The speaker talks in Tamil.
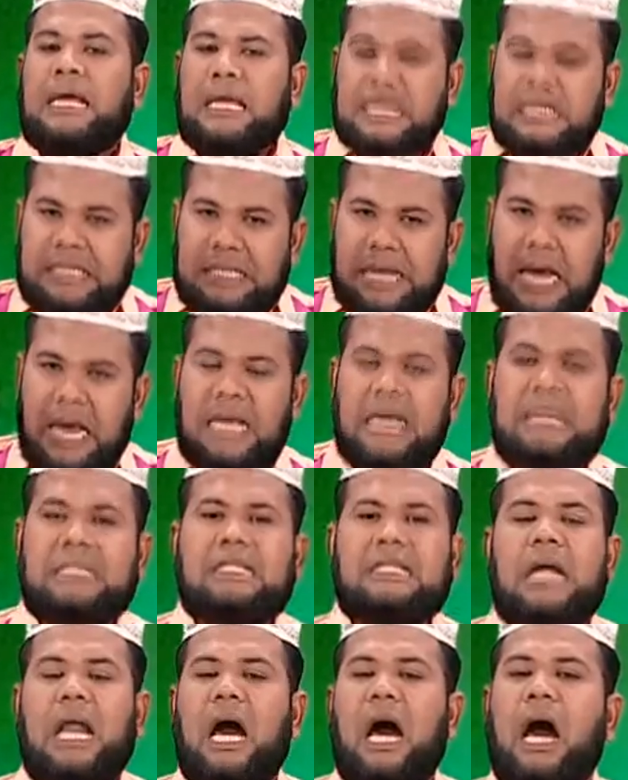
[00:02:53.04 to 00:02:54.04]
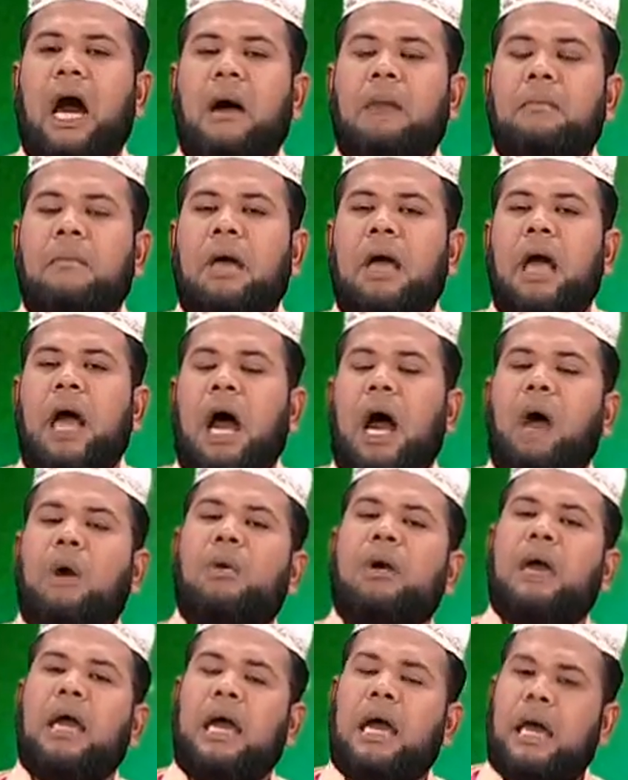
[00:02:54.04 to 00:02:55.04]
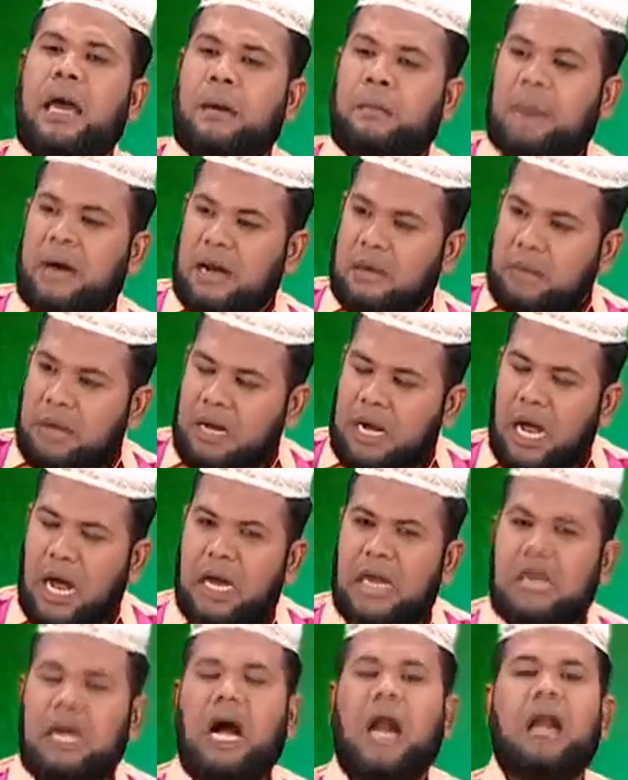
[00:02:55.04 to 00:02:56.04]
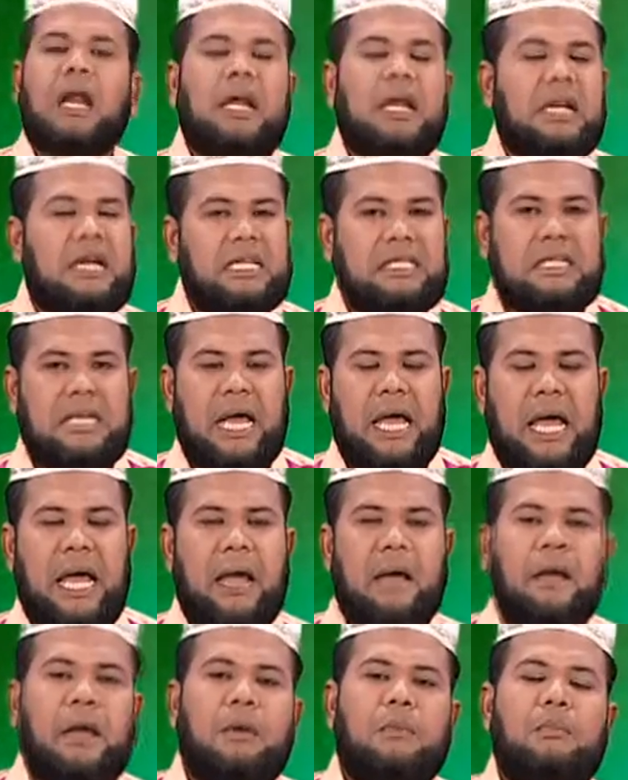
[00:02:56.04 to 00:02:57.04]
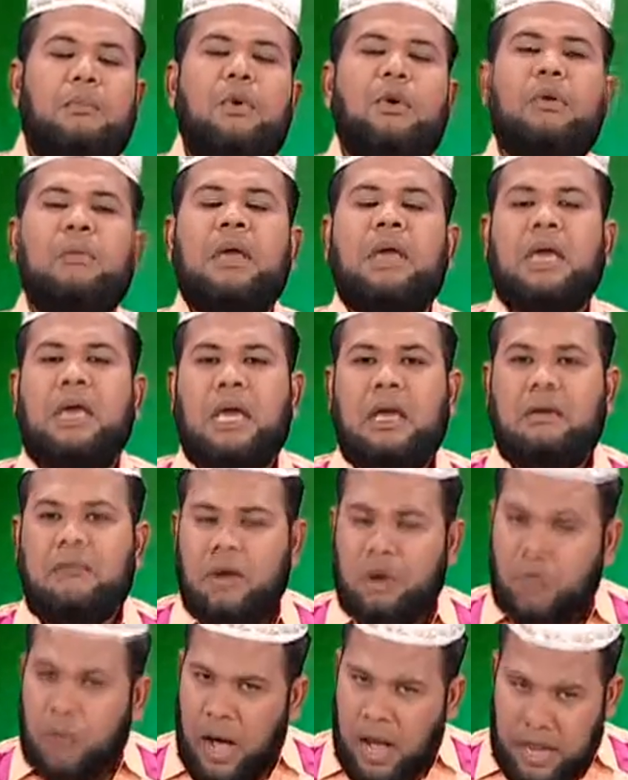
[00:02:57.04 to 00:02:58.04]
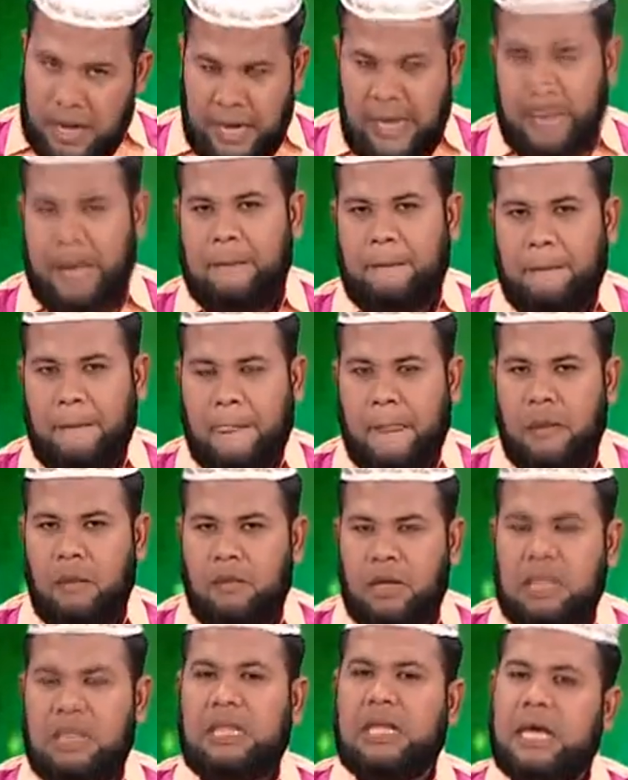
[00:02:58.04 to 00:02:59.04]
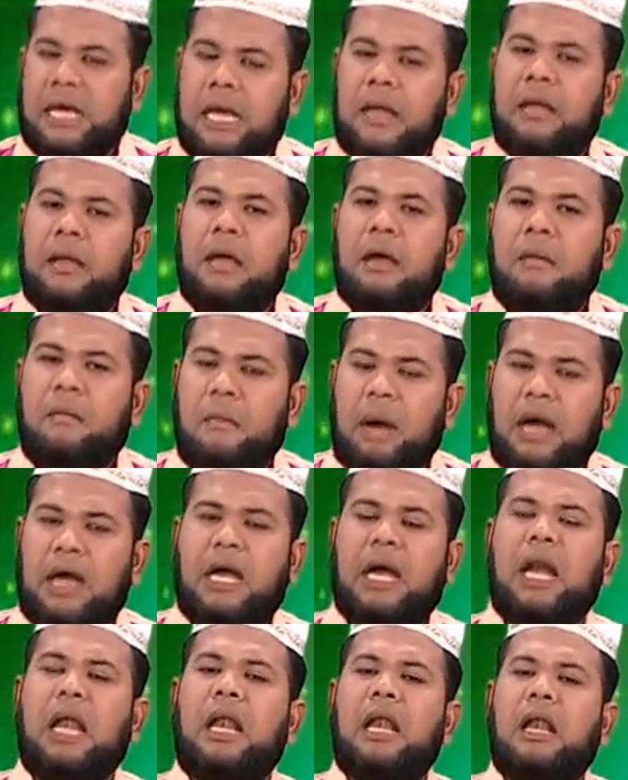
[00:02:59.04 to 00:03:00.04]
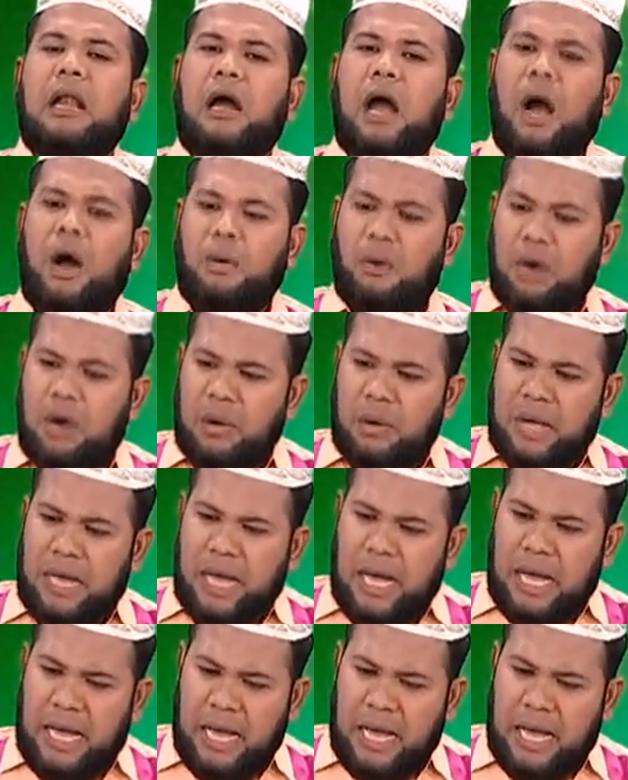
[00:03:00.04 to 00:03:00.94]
ஈசா அலை இஸ்லாம் அவங்க மறுமை நாளுக்கான நெருக்கத்தில் பூமிக்கு வருவாங்க வந்து மக்கள் அவங்களுடைய